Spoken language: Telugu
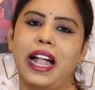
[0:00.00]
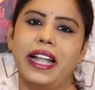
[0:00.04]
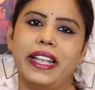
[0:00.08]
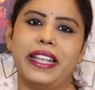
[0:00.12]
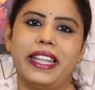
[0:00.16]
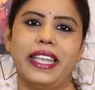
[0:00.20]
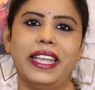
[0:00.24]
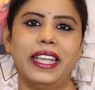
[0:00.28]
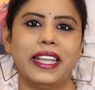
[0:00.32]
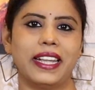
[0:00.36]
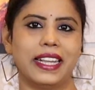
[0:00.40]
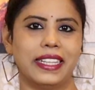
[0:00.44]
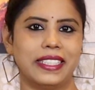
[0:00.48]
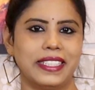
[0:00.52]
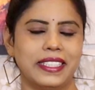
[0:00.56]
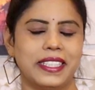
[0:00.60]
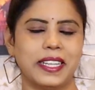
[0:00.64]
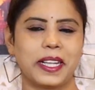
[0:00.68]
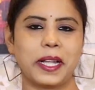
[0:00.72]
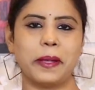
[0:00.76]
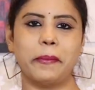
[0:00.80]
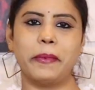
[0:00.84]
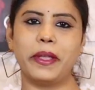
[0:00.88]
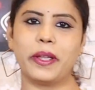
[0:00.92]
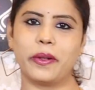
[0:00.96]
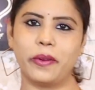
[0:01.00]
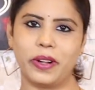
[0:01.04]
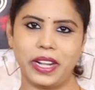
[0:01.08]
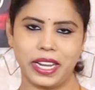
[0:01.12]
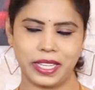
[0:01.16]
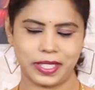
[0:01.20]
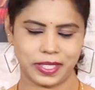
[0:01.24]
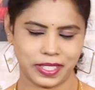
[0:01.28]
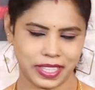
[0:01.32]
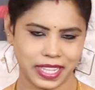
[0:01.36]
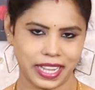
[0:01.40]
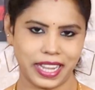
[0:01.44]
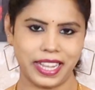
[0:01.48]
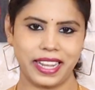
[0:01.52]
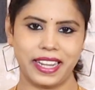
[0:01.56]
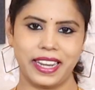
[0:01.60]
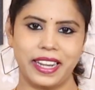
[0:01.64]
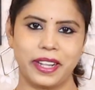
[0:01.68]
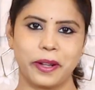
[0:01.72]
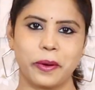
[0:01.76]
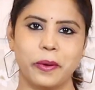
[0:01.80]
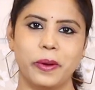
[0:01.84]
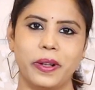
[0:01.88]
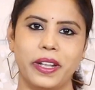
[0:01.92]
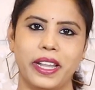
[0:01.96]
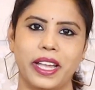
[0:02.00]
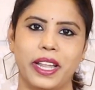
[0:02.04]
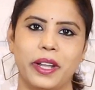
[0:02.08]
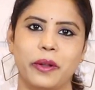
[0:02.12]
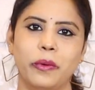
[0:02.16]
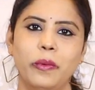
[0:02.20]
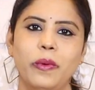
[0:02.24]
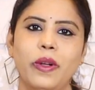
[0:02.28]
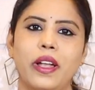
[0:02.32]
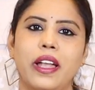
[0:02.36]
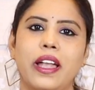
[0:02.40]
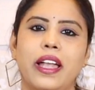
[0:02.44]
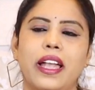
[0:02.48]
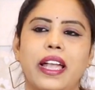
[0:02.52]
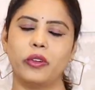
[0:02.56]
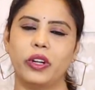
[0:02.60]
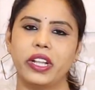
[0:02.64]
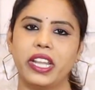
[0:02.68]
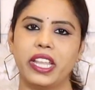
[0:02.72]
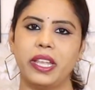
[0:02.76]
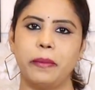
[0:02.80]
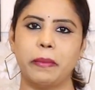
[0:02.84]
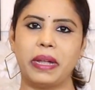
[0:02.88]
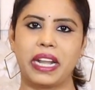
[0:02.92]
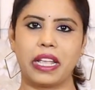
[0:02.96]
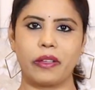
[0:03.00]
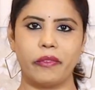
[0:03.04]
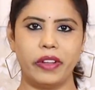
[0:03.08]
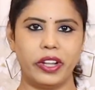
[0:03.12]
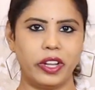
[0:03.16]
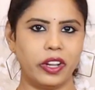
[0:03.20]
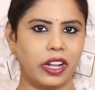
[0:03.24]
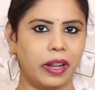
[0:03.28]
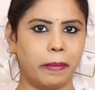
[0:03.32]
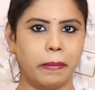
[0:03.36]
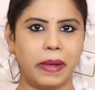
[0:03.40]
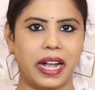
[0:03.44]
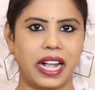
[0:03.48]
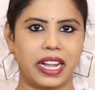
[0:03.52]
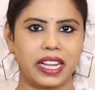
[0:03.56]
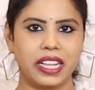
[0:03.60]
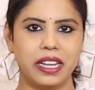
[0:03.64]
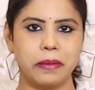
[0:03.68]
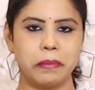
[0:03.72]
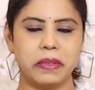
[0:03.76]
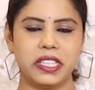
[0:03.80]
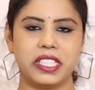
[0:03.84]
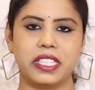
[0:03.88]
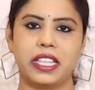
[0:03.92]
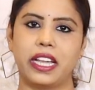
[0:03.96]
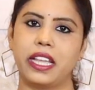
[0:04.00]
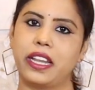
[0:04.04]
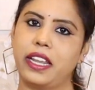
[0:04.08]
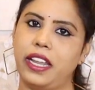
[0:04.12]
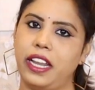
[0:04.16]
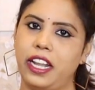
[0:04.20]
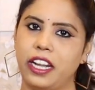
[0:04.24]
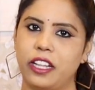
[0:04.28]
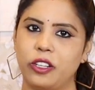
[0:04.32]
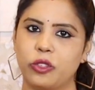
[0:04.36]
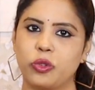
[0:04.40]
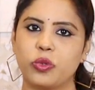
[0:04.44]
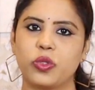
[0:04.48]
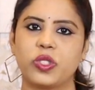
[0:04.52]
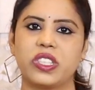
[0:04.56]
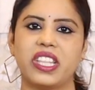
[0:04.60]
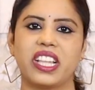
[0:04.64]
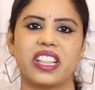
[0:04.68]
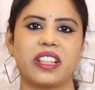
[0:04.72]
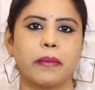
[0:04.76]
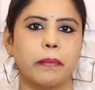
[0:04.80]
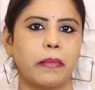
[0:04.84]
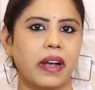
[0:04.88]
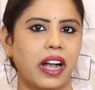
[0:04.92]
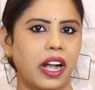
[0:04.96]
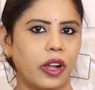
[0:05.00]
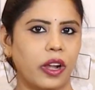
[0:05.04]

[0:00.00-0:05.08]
అంటే ఖచ్చితంగా మీకు నచ్చుతాయని అనుకుంటాను కొన్ని మనకి వీడియోలో బాగా అనిపిస్తాయి రియల్గా చూస్తే అంత